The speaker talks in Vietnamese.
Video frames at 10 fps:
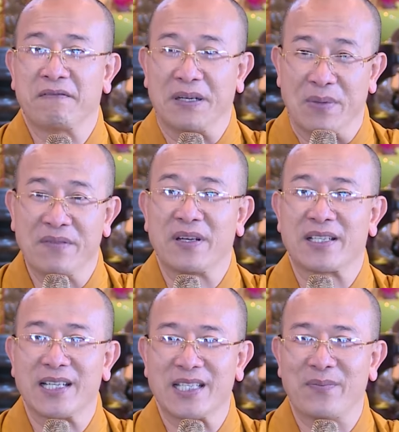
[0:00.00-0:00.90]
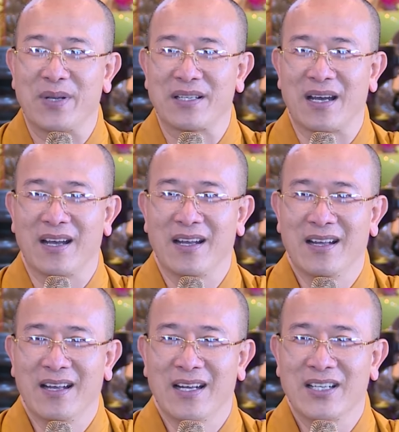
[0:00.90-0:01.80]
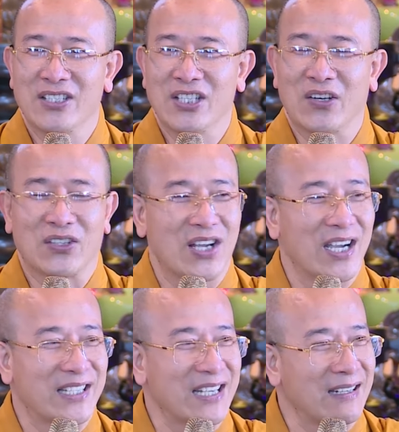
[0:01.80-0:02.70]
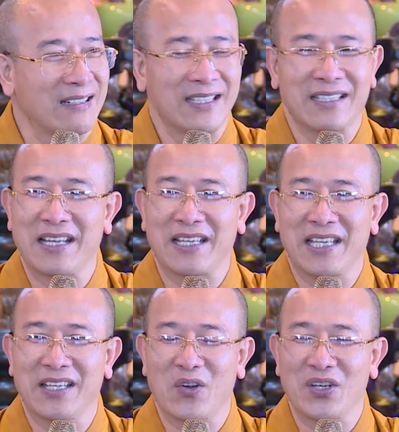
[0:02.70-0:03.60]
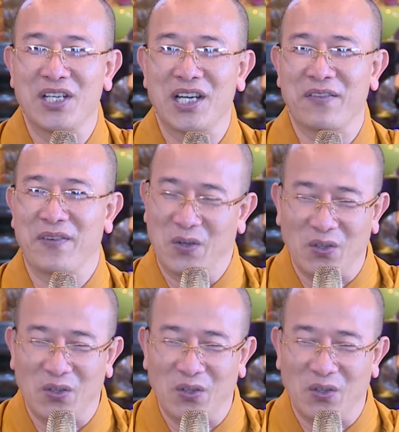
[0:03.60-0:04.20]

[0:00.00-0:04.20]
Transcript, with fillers: văn minh vật chất như bây giờ nhưng còn thời trần thì thầy nghĩ con người vẫn